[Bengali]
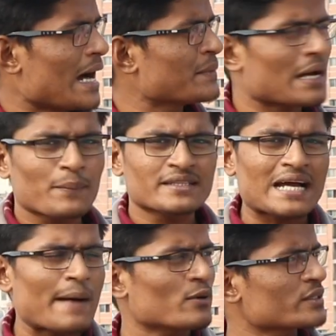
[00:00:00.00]
আমি
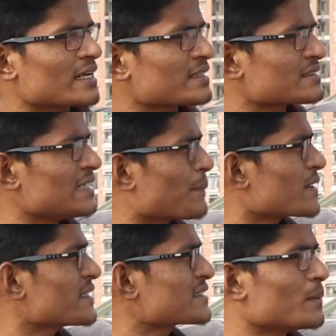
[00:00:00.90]
আপনাদেরকে আবারও দেখাচ্ছি
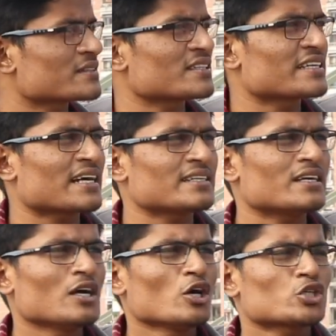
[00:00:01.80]
আপনারা দেখতে পাচ্ছেন এখানে
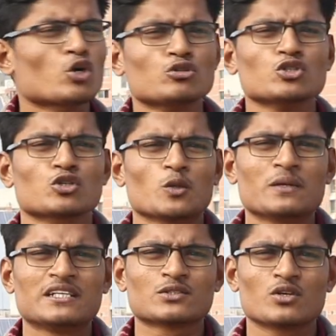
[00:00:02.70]
শত শত
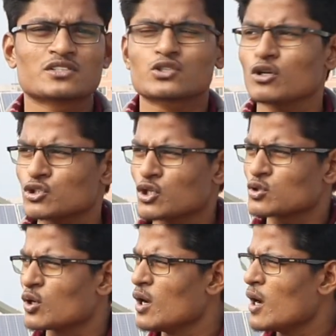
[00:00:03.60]
বিল্ডিং রয়েছে শত
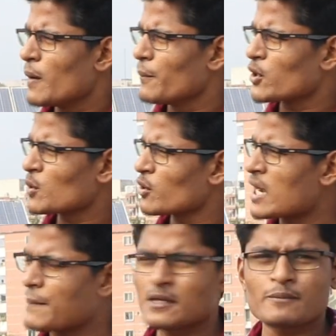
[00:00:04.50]
শত বড় বড়
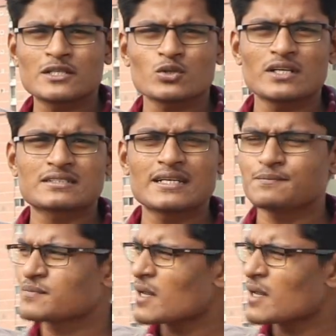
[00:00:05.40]
অ্যাপার্টমেন্ট রয়েছে